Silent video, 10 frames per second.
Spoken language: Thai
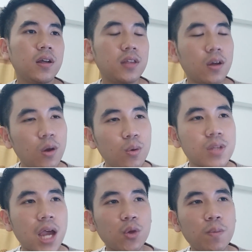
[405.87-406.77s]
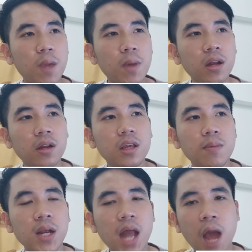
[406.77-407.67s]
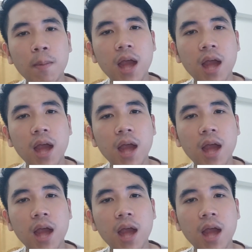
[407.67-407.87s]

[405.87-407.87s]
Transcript: แต่ก็รู้จักอยู่เพลงเพลงหนึ่งที่มันดัง